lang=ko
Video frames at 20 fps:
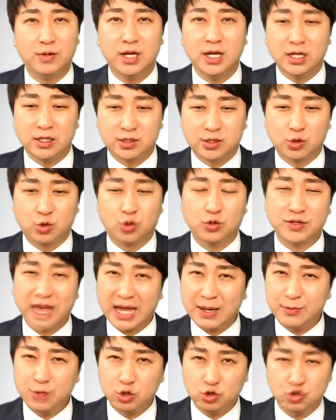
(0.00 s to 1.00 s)
그리고
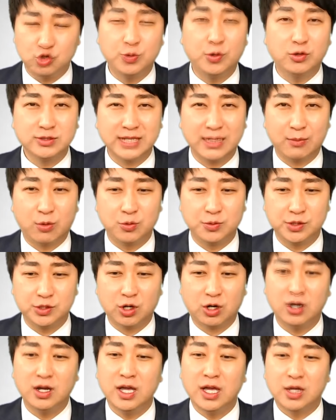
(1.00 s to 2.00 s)
325 유병자
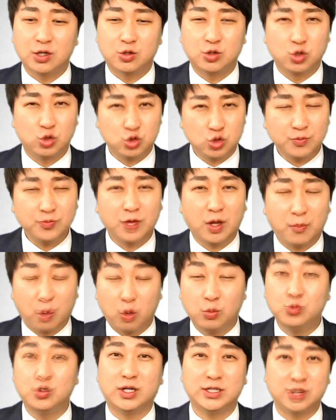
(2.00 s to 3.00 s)
보험이죠. 그리고 좀 더
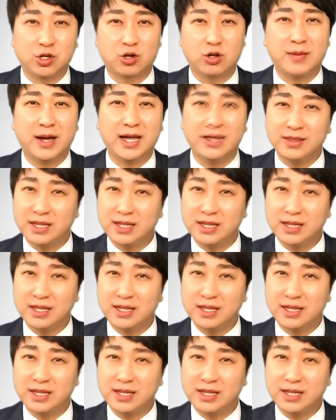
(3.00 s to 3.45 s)
보험료가 저렴한